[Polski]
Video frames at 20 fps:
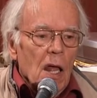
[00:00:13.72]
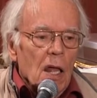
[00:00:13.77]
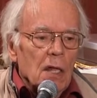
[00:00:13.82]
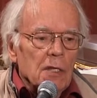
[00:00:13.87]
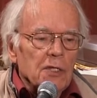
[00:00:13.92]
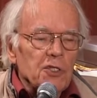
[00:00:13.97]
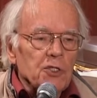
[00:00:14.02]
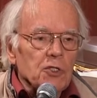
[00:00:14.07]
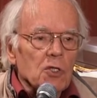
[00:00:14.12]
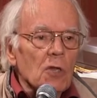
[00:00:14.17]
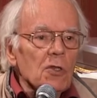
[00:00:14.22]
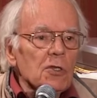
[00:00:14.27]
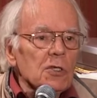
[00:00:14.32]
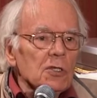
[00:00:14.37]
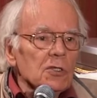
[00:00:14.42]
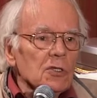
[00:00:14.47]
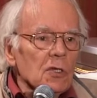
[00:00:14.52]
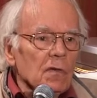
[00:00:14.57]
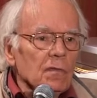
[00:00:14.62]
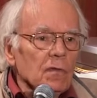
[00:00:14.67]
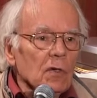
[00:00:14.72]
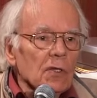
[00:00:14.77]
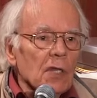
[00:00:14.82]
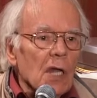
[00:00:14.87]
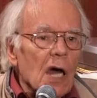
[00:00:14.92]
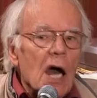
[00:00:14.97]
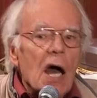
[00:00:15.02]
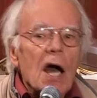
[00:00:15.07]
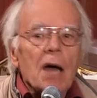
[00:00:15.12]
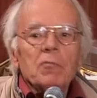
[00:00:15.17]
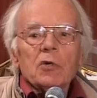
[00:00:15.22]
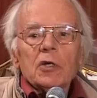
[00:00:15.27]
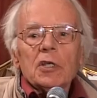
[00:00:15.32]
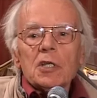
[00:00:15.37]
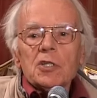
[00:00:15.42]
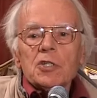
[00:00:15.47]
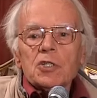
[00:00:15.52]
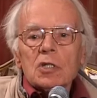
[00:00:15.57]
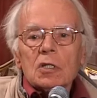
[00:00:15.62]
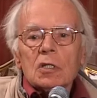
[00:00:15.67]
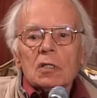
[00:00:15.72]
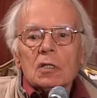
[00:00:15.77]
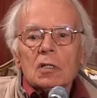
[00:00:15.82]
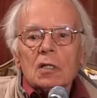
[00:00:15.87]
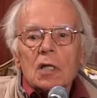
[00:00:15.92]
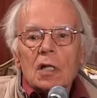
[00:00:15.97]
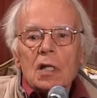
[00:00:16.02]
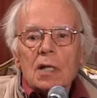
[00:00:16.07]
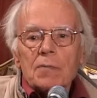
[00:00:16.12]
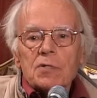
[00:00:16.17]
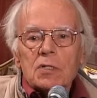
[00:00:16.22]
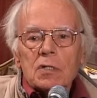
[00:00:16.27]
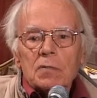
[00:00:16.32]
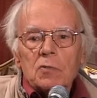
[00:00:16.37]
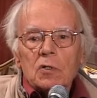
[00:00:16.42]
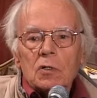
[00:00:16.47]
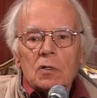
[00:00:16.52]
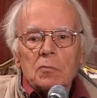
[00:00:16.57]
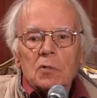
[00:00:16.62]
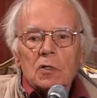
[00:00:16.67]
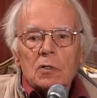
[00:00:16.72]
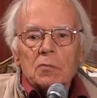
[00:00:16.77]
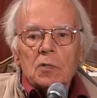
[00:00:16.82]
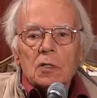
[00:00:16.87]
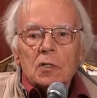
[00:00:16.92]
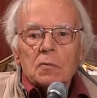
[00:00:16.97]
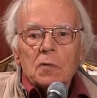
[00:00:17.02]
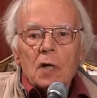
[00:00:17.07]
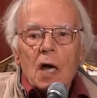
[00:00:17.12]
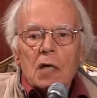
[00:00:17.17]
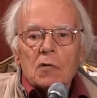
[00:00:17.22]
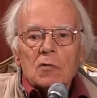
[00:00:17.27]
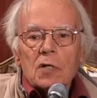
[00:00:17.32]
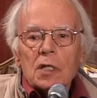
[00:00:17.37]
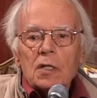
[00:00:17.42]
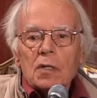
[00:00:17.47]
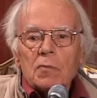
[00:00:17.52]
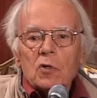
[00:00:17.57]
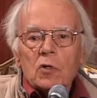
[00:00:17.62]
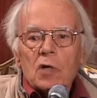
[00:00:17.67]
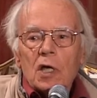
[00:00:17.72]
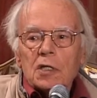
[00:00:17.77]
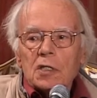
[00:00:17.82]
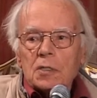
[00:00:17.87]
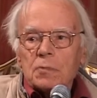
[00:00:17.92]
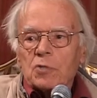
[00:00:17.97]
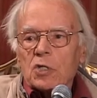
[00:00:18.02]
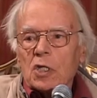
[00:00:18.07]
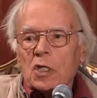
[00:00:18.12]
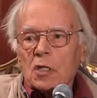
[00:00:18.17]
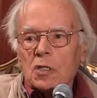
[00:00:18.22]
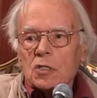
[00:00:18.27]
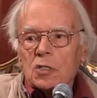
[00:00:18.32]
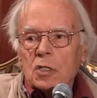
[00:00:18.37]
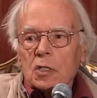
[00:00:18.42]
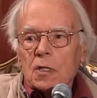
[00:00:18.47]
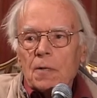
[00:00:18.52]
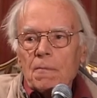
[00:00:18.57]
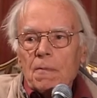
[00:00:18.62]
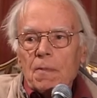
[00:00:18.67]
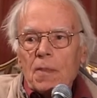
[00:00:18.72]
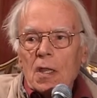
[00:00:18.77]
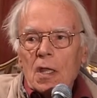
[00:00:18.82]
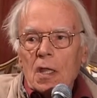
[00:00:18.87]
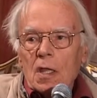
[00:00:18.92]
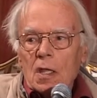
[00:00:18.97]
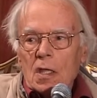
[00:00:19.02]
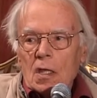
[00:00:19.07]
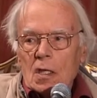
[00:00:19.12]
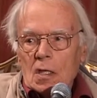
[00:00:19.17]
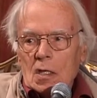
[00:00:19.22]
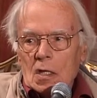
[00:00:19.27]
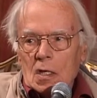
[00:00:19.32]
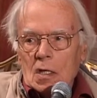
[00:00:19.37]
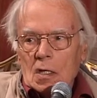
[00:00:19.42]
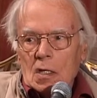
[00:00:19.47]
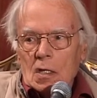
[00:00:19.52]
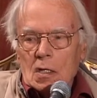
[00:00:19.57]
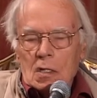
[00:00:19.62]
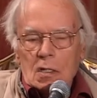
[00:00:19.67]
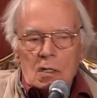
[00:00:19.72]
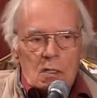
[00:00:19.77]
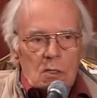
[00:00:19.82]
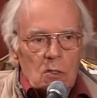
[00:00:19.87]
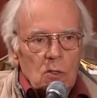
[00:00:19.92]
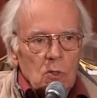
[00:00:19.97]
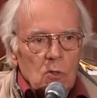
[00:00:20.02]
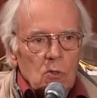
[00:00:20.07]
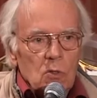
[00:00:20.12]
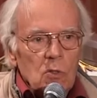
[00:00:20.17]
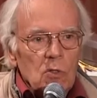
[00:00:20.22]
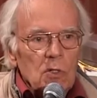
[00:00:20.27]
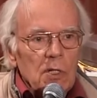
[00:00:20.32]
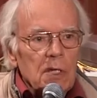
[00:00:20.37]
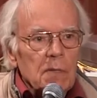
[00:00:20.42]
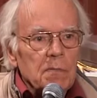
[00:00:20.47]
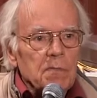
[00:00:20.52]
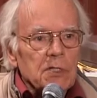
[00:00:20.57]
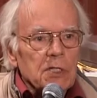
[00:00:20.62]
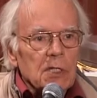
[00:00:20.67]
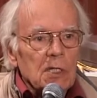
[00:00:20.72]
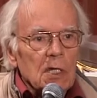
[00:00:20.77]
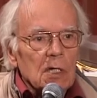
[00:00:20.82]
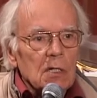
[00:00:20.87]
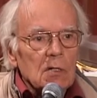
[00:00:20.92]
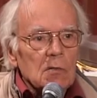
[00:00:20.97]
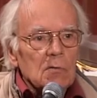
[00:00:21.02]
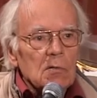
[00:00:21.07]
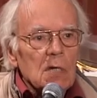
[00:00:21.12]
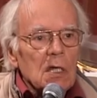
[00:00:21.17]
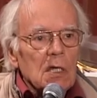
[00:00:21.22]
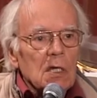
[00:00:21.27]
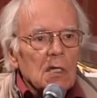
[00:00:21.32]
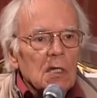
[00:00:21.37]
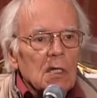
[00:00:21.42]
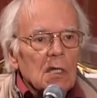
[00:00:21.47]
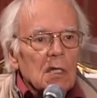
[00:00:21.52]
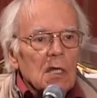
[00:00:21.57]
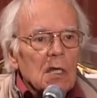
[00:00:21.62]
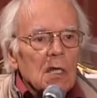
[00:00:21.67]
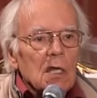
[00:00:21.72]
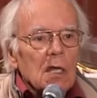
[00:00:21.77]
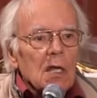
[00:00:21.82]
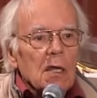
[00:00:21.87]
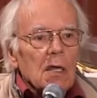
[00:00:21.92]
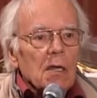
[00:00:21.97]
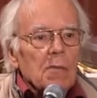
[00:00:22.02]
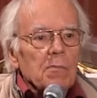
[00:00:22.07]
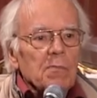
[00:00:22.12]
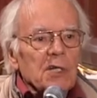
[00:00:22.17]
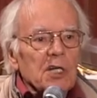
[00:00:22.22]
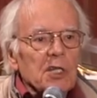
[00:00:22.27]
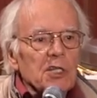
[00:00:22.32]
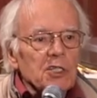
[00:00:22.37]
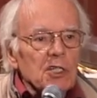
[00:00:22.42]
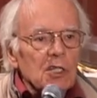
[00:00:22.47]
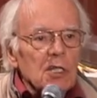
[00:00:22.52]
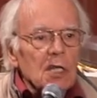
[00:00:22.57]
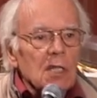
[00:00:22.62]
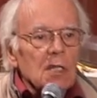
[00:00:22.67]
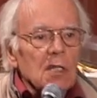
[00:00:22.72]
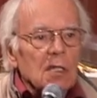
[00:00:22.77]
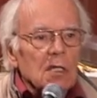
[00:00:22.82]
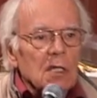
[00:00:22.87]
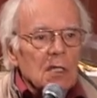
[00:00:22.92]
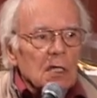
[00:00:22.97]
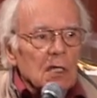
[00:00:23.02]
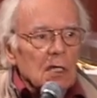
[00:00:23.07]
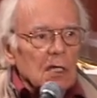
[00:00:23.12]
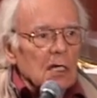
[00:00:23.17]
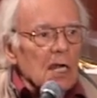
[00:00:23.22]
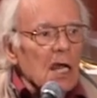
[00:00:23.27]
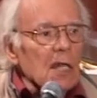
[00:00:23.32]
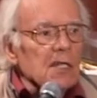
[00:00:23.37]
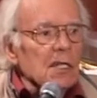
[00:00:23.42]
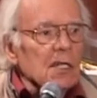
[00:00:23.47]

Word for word: ni stąd, ni zowąd, a bo jeszcze najlepsze było, bo, bo akurat nie było jakieś przyjęcie e, ogólne, przyjechał prezydent tej Rady